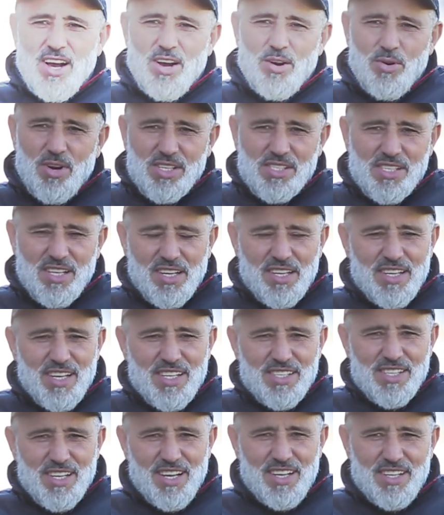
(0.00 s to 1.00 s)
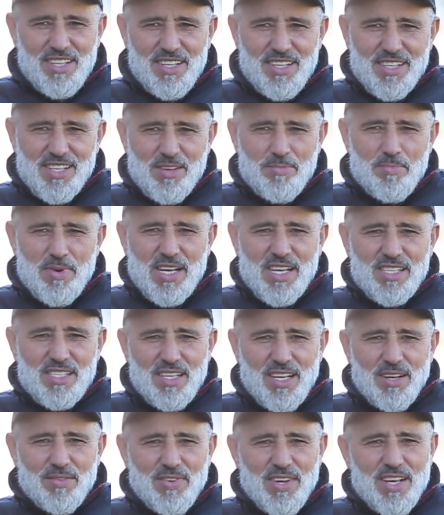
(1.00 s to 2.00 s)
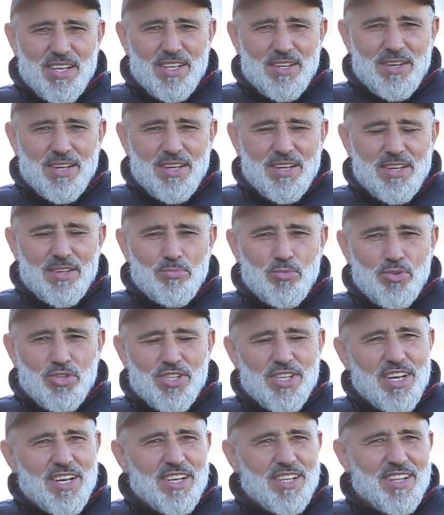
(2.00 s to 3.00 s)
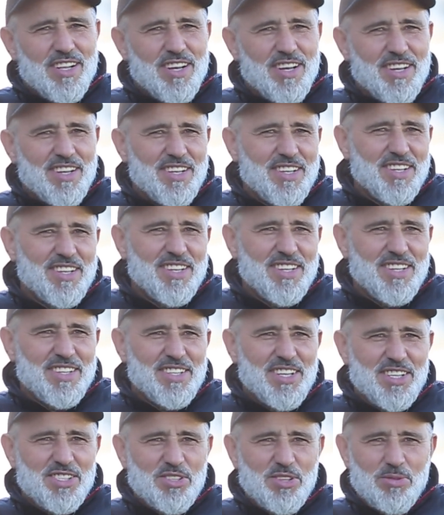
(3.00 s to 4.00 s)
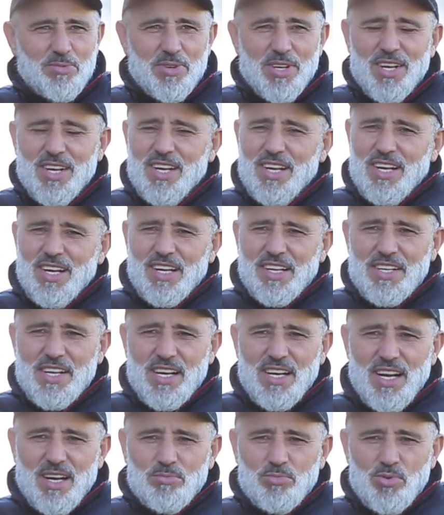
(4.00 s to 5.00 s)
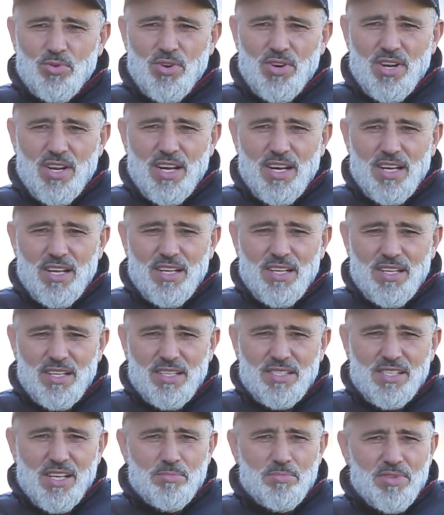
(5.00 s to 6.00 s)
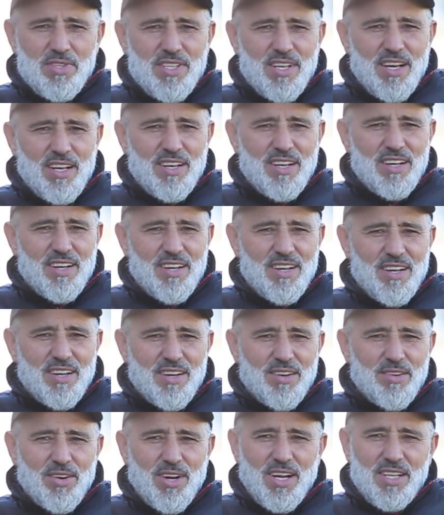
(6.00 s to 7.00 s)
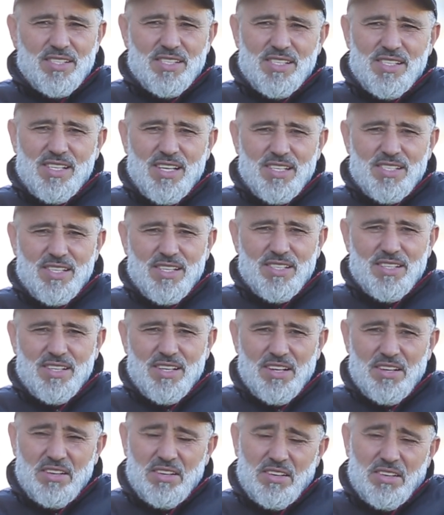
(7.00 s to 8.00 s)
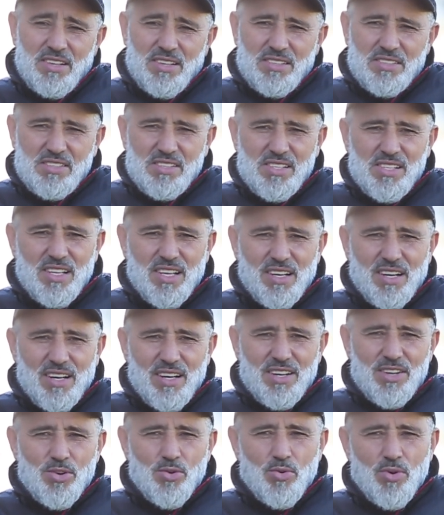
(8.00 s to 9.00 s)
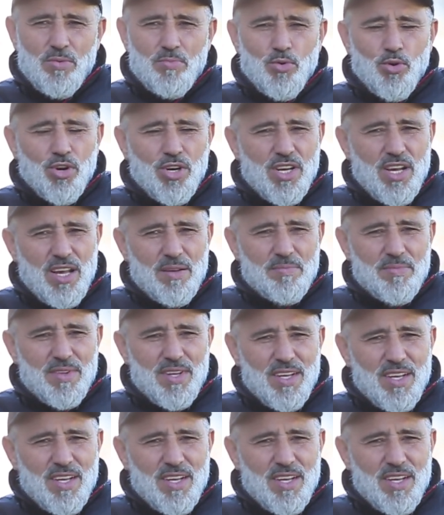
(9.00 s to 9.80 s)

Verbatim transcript: هو سر النجاح كما كتعرف اي مشاهد له نصيب حنا الحمد لله اعتمدنا على واحد السياسه ديال التسيير اللي هو محكم